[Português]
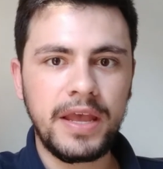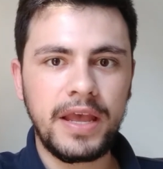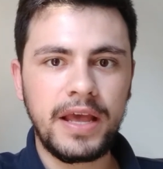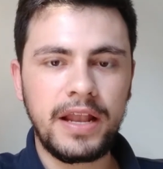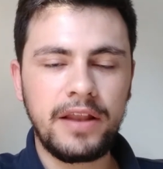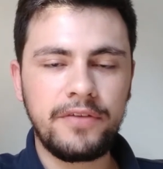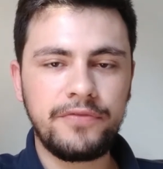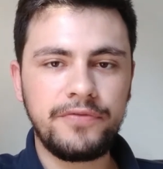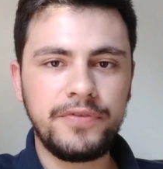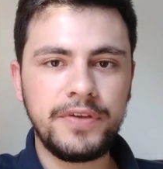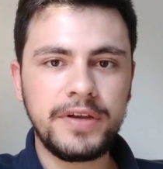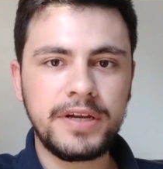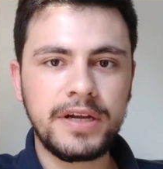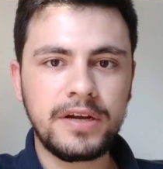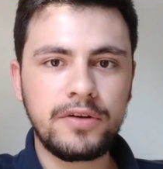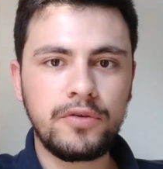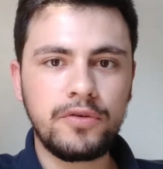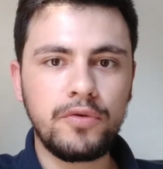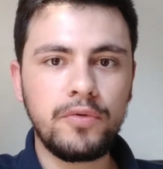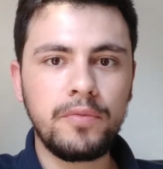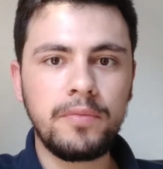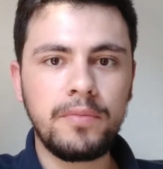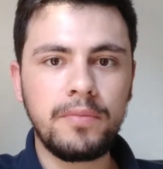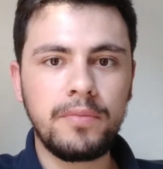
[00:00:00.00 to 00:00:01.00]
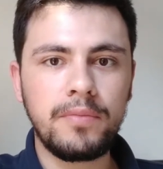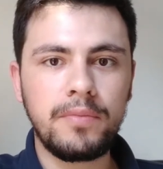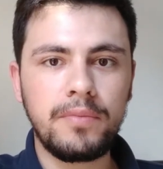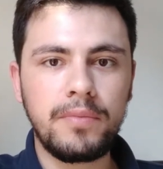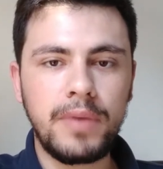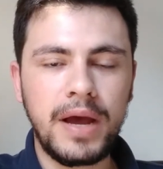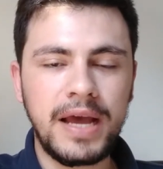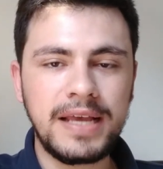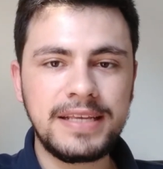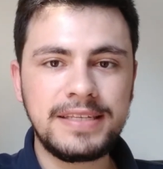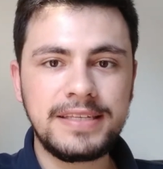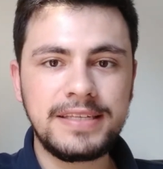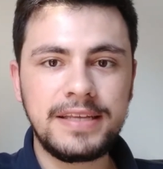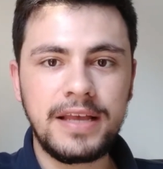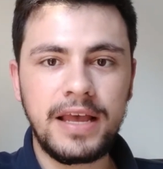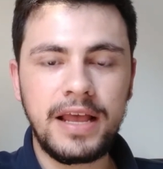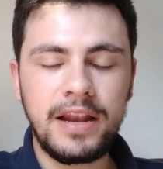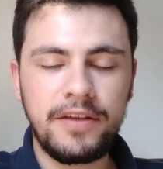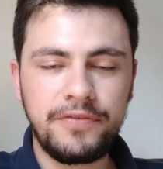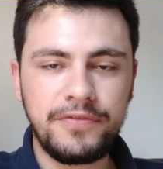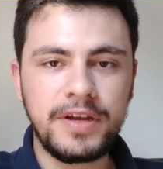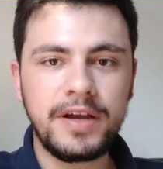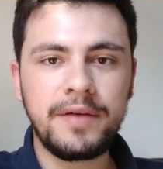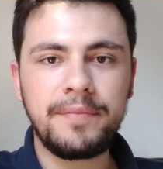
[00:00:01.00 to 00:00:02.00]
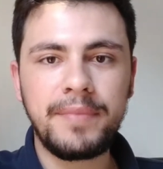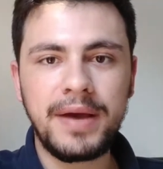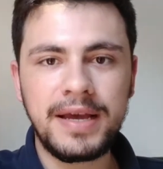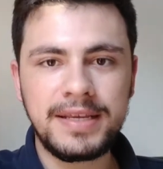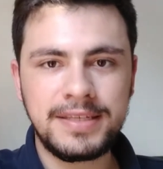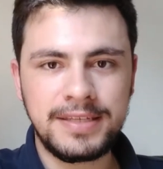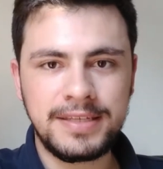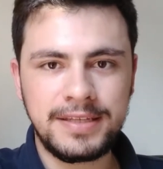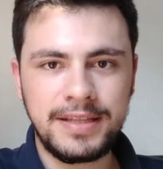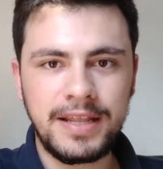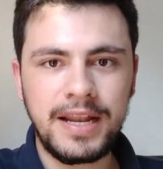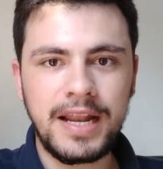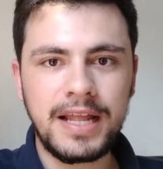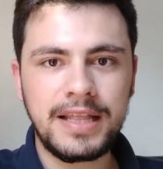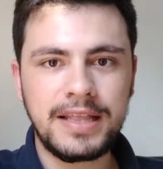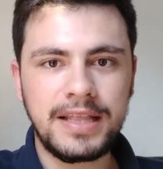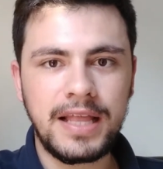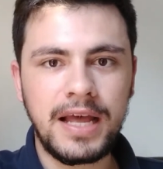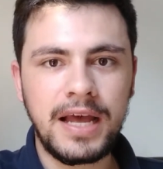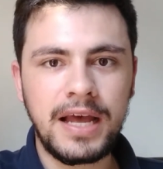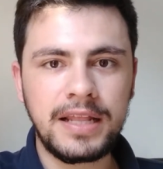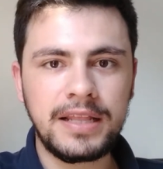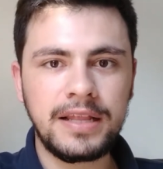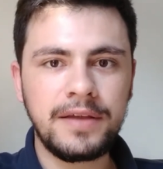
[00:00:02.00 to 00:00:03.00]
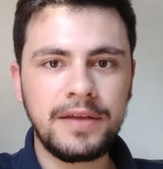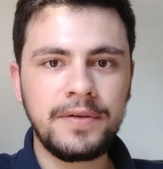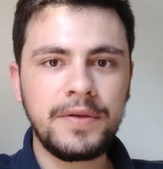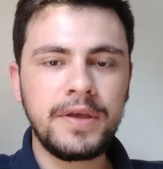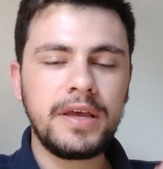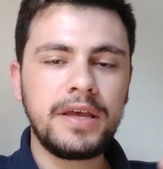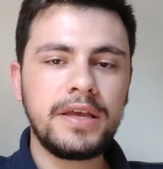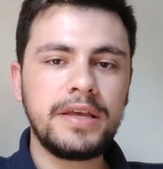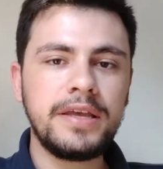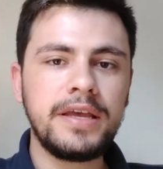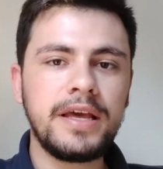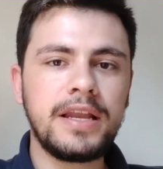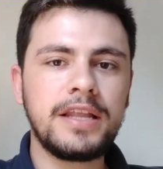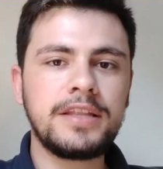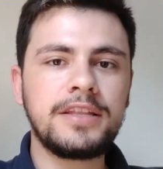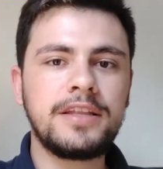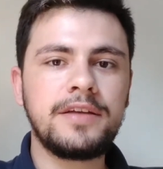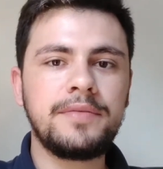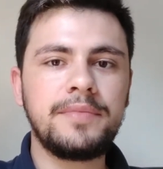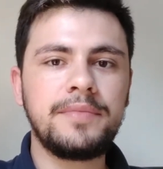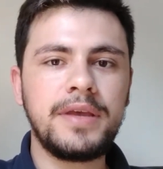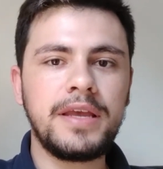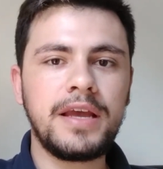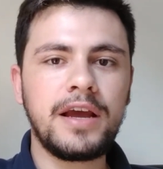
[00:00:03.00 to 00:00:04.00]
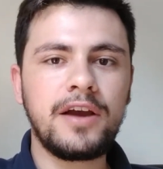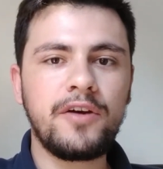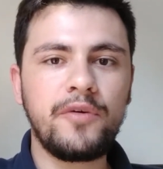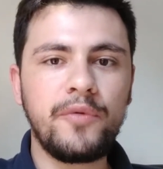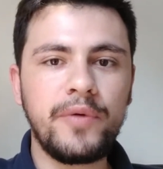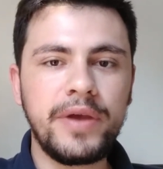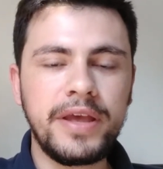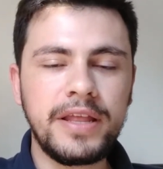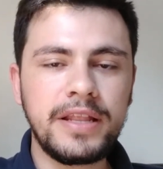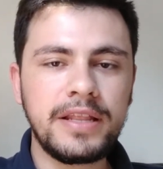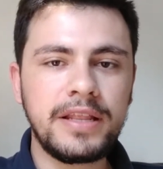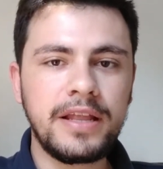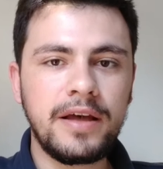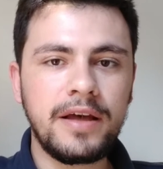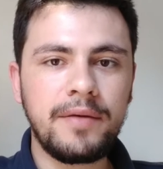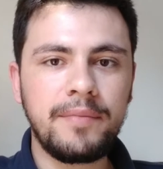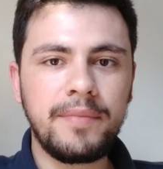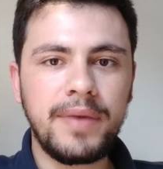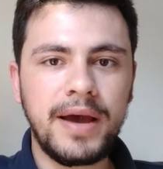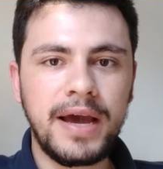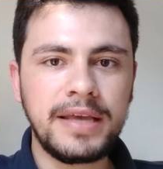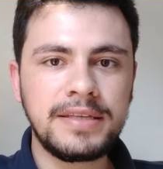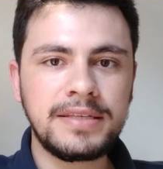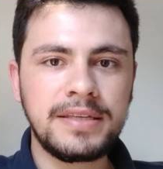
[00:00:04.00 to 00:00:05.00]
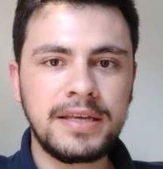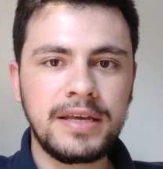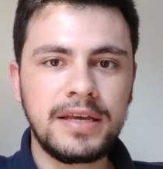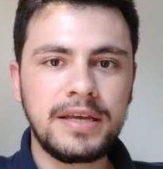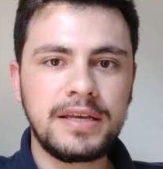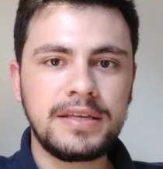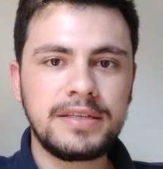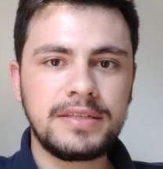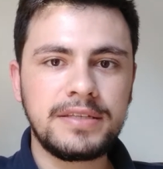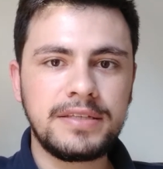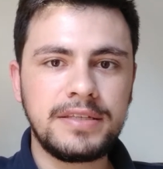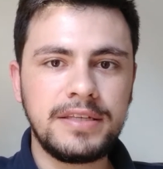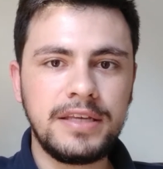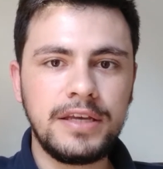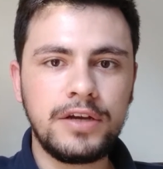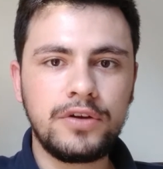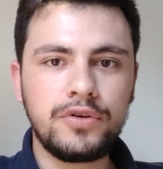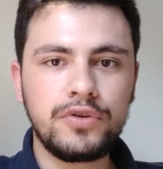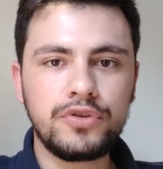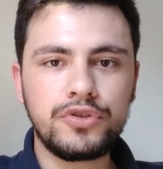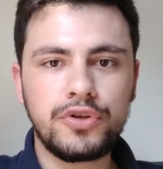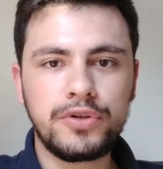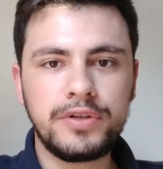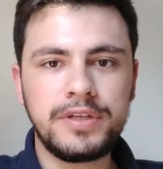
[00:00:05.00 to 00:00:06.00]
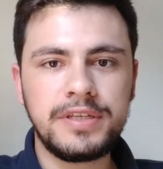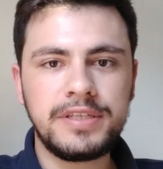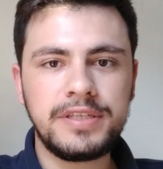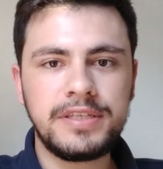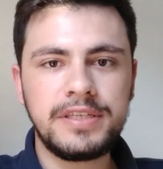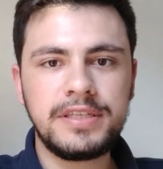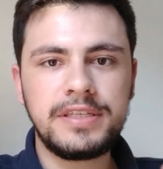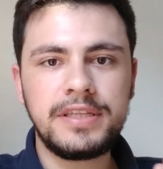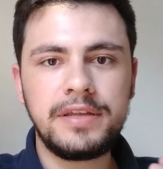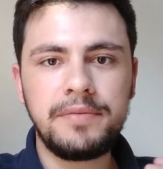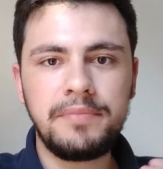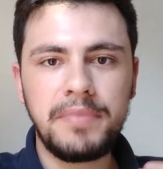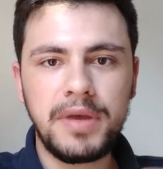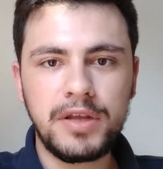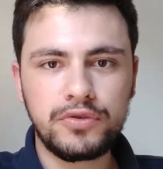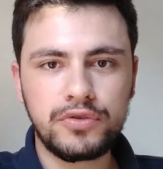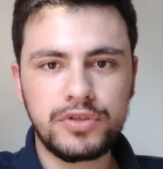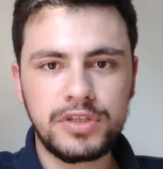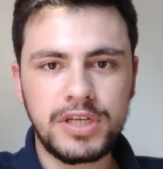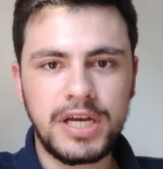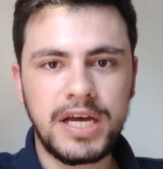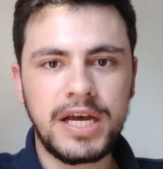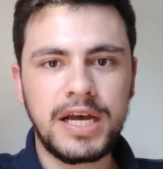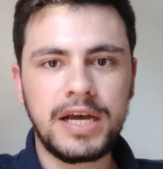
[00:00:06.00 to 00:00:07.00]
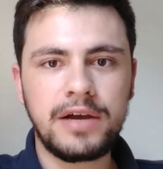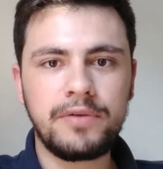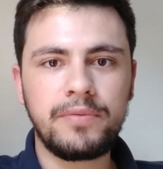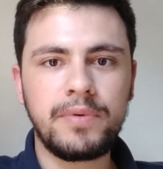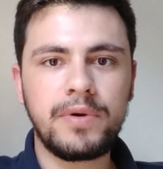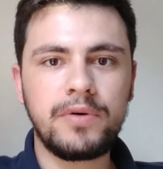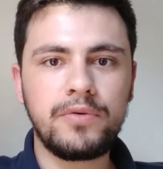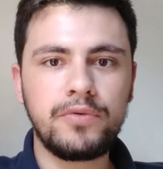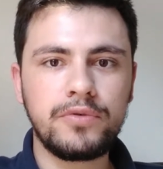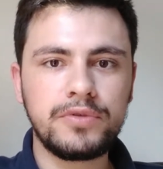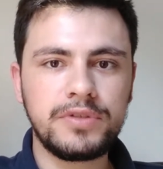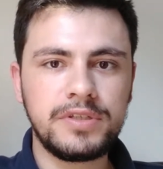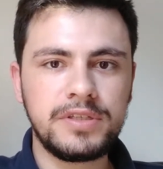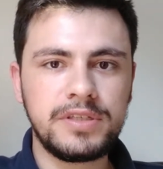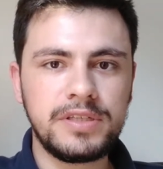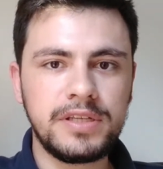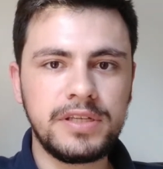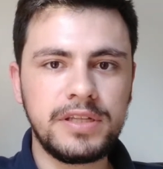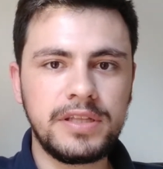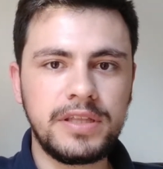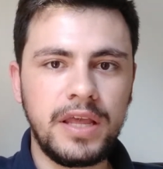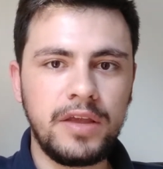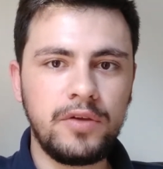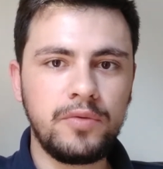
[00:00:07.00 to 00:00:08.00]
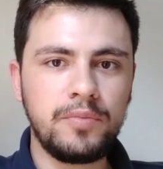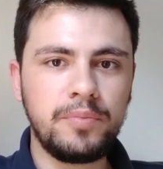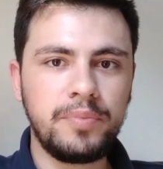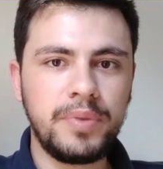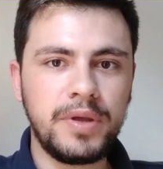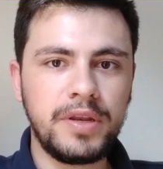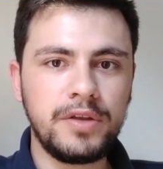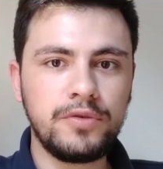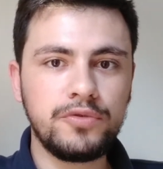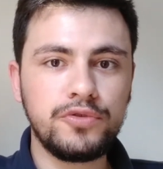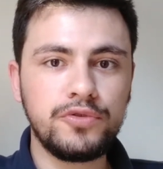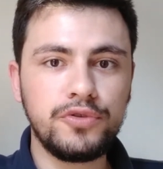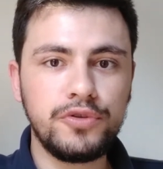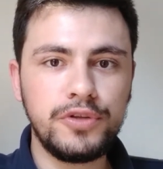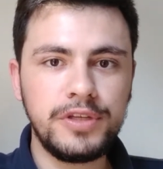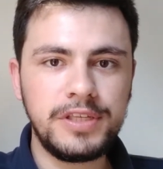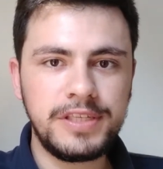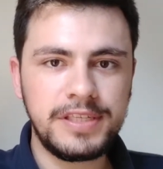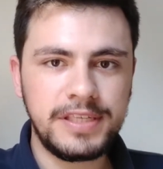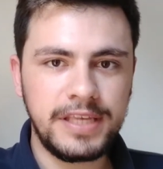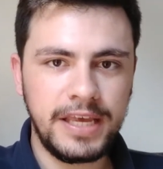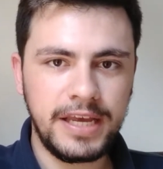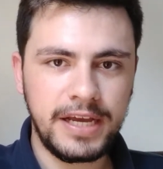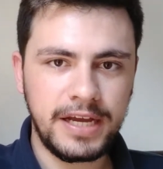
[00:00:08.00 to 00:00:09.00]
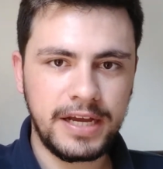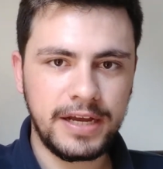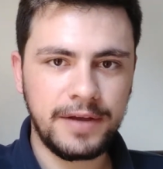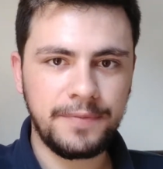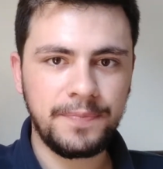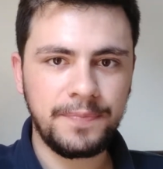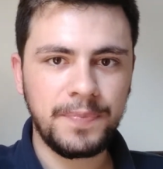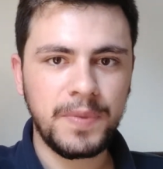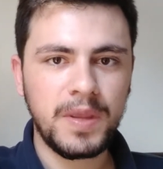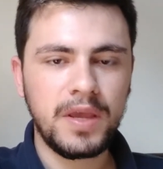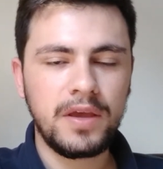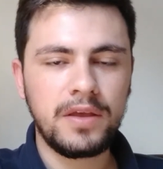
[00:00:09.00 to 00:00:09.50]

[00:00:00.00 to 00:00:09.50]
ela fica com mais, ela fica mais hidratada e ela também aguenta mais ciclos onde existe menos água, onde se tem um período de seca.